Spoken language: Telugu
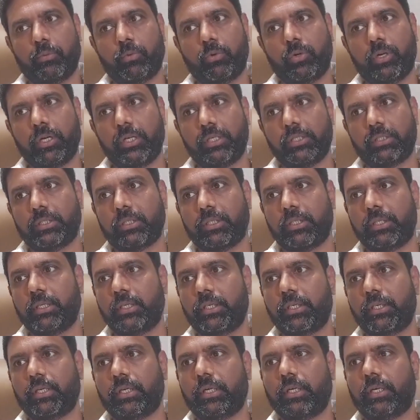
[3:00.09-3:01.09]
మూడు నుంచి
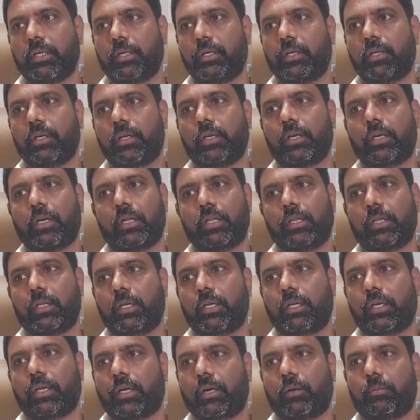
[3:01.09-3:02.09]
అది
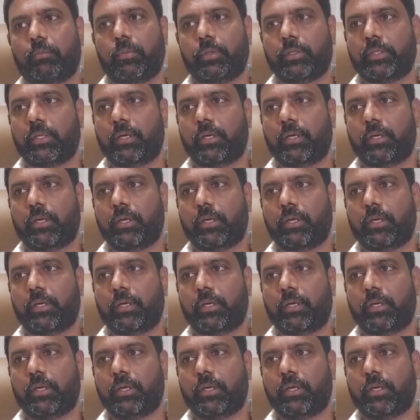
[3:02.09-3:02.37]
కమ్మ